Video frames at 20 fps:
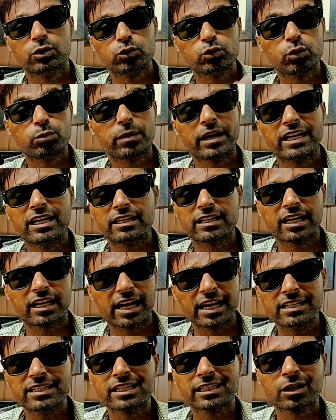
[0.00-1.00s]
जो पहले
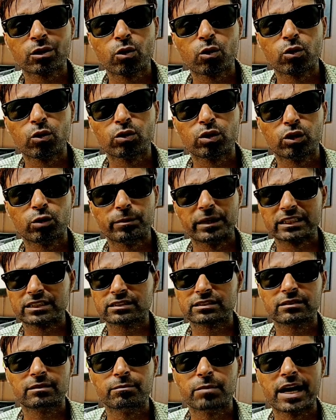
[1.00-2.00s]
करा लिया था लोगों ने
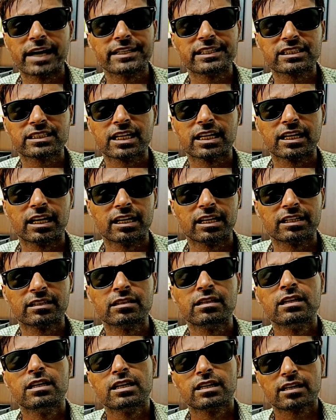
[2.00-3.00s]
बस बारिश के कारण
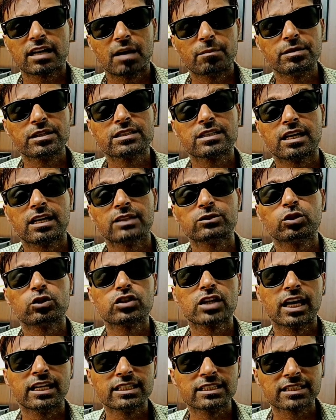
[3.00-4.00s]
काफ़ी सारा जो
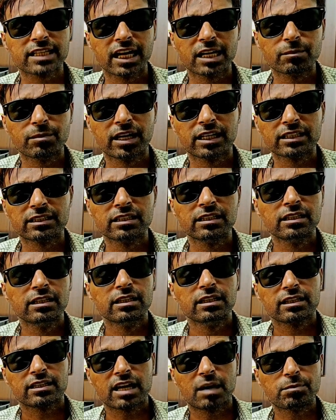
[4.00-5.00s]
चालीस साल बाद
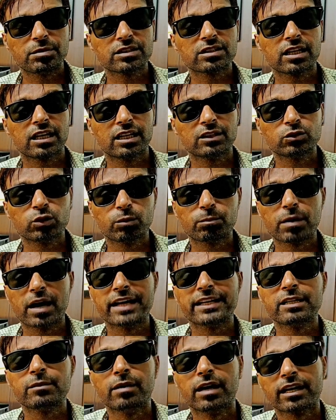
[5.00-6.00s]
काफ़ी सारा जो
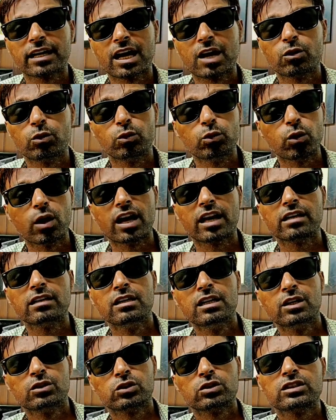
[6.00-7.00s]
पानी भरा हुआ
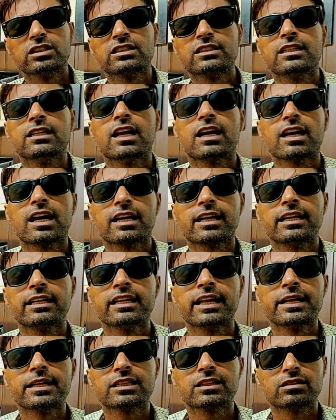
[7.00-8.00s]
तो जिससे लगा कि
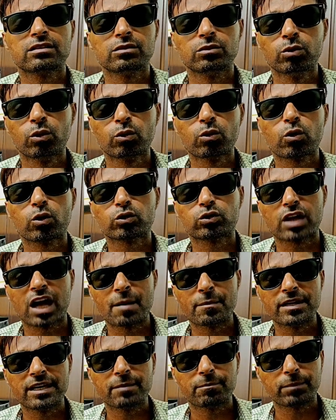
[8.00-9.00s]
नहीं लोगों को
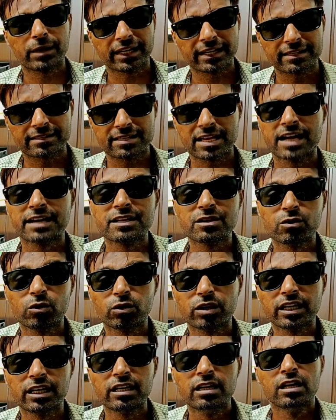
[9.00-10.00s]
हमें परेशानी
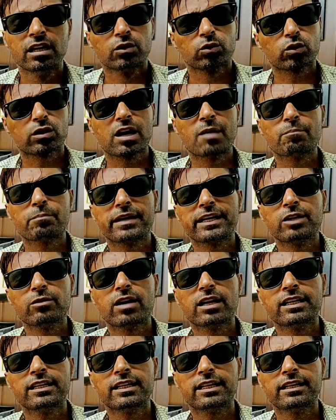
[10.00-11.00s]
होगी तो कंपनी
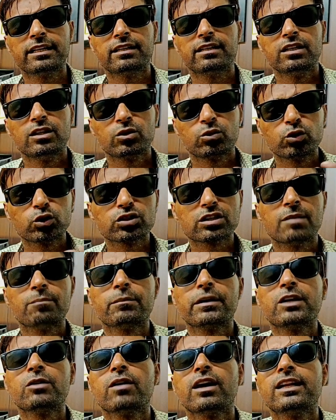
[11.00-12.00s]
वाले ने कुछ
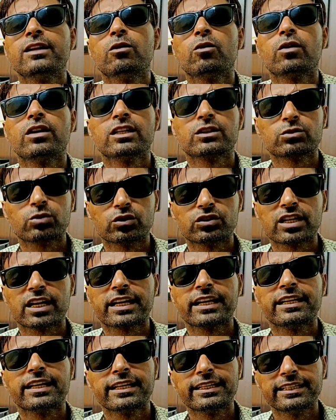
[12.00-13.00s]
कंपनी वाले लोगों ने सोचा
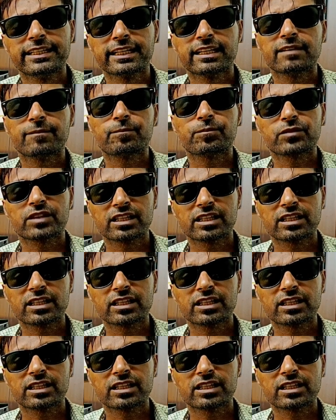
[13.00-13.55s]
कि नहीं एक